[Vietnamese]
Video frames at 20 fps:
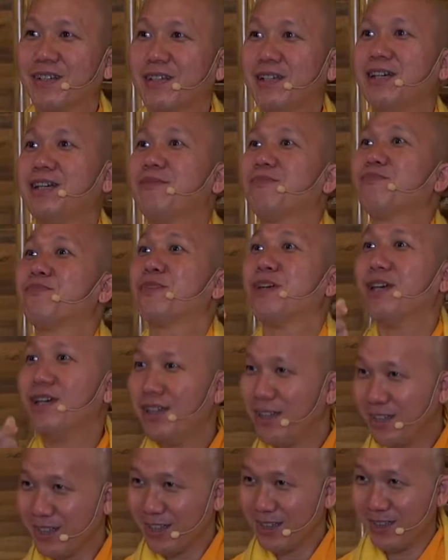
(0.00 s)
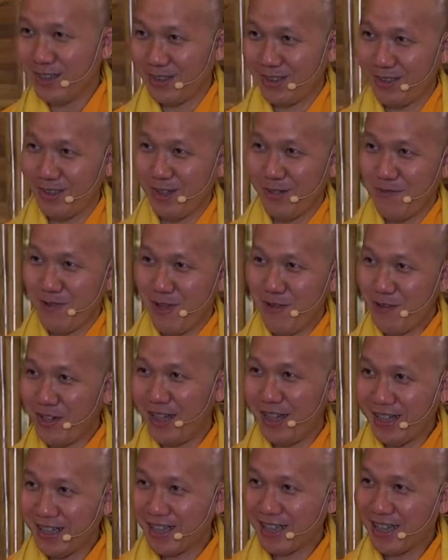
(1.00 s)
cái nghiệp thiện nó biểu
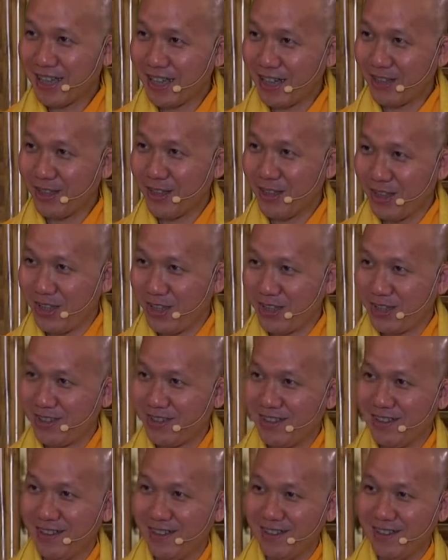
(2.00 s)
hiện ra cái cảnh thiên